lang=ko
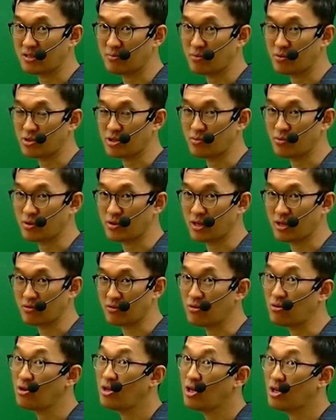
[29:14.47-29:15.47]
보지
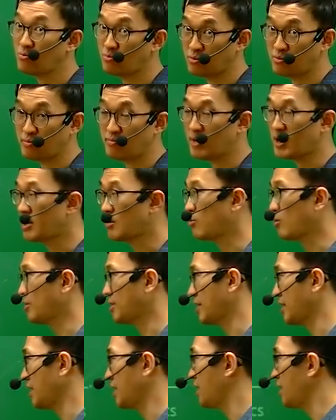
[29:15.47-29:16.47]
못하고 부분만을
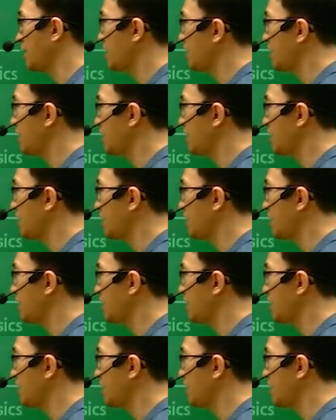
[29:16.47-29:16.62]
본다.